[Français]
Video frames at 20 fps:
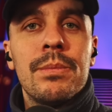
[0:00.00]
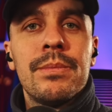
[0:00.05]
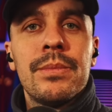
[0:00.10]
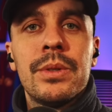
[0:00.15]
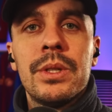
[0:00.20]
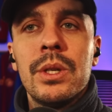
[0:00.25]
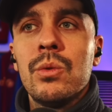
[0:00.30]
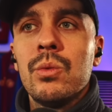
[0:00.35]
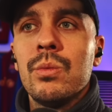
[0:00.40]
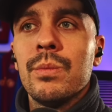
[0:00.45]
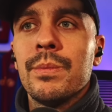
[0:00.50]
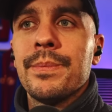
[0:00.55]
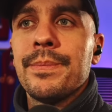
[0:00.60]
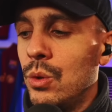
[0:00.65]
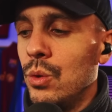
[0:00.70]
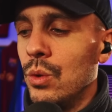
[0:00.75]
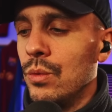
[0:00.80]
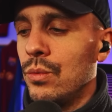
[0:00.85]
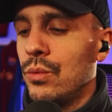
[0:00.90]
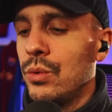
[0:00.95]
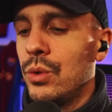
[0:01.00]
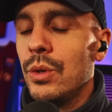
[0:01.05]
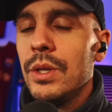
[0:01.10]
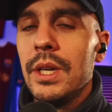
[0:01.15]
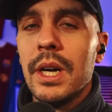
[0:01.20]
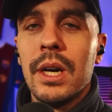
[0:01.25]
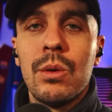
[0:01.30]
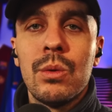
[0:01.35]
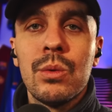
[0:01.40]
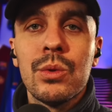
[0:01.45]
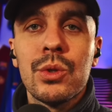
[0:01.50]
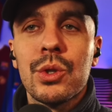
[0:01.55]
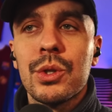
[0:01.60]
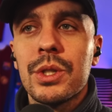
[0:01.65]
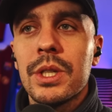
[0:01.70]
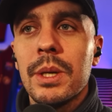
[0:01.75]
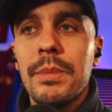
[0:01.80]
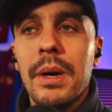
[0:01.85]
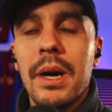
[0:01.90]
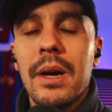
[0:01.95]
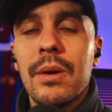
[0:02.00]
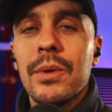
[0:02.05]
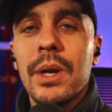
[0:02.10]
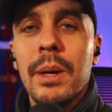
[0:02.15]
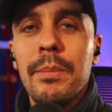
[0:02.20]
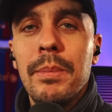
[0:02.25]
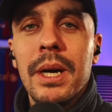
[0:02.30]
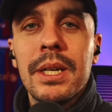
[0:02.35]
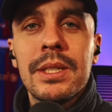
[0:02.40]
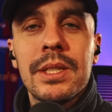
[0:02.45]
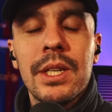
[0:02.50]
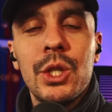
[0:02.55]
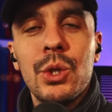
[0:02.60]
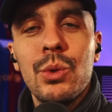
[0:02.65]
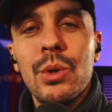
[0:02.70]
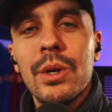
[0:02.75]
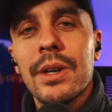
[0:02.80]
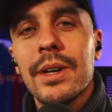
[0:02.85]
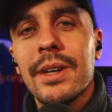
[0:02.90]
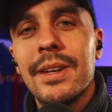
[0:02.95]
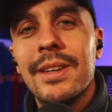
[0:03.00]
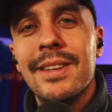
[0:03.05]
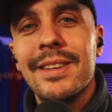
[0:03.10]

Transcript: C'est tout. De vous donner un 11, je sais pas, on n'a pas assez de joueurs.